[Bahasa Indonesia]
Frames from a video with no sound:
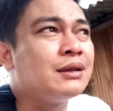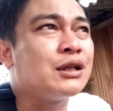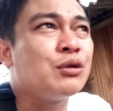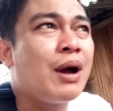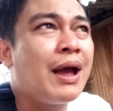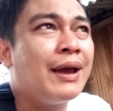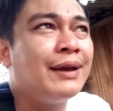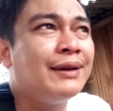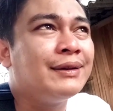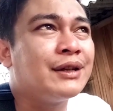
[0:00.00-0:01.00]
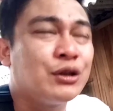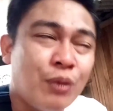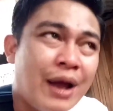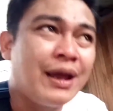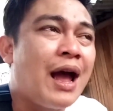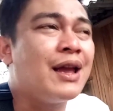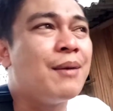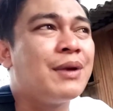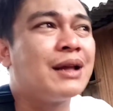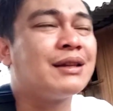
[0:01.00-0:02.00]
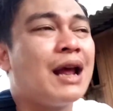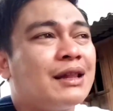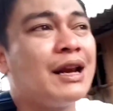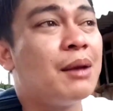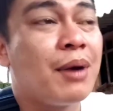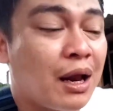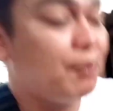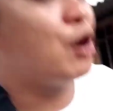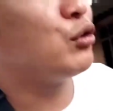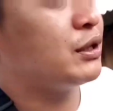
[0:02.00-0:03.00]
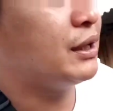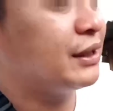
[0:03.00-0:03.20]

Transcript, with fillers: sesuai sesuai ya ayam yang terakhir ya bakal bagus sih.